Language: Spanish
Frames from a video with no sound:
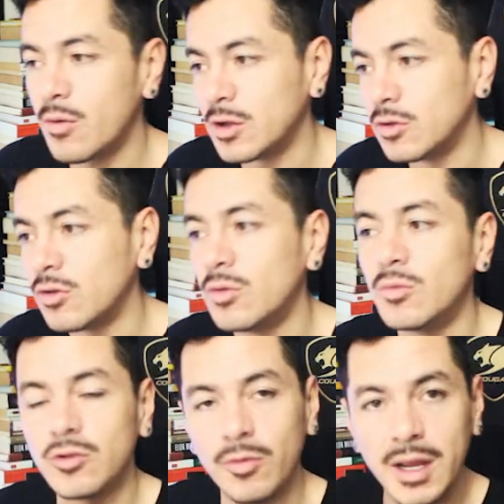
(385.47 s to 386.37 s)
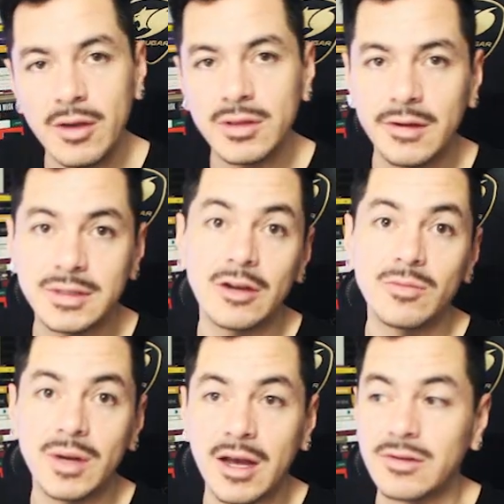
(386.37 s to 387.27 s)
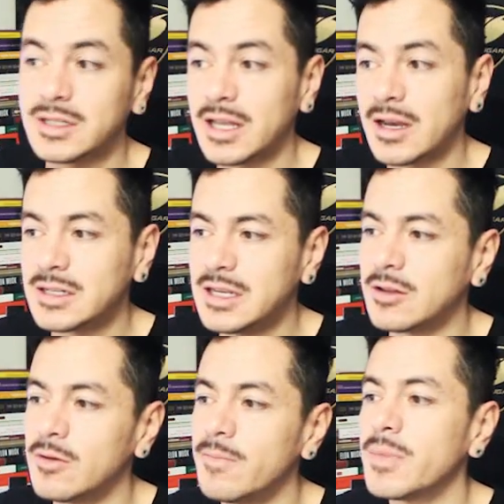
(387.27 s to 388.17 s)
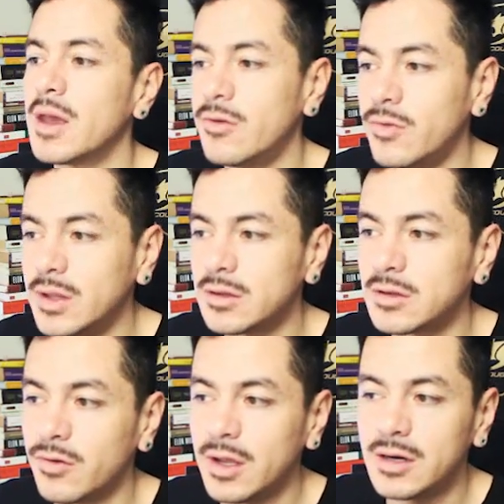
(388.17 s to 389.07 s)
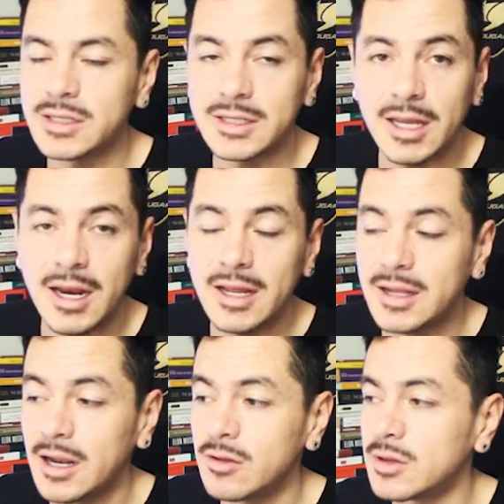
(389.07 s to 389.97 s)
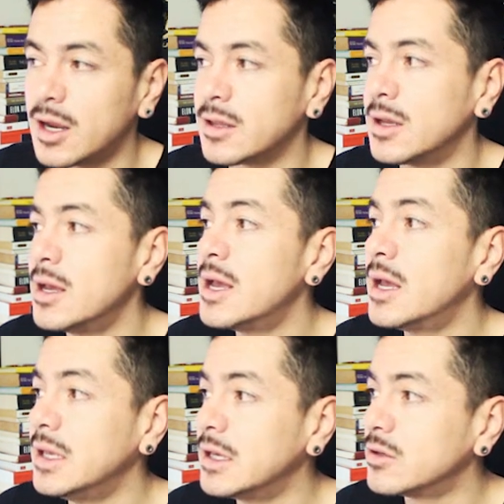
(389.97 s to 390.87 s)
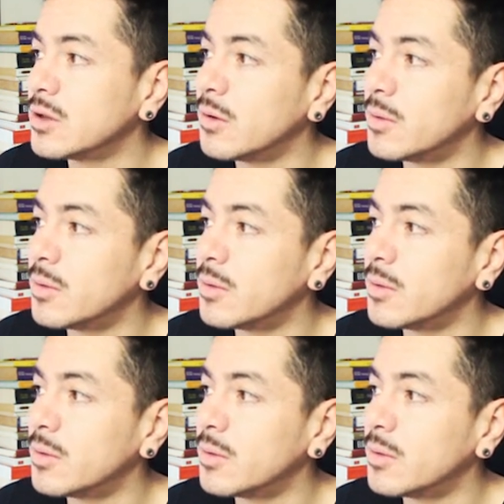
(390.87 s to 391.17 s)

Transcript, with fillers: cuando todo el mundo vea otra vez que los mercados están creciendo, retail traders estarían entrando tarde y es donde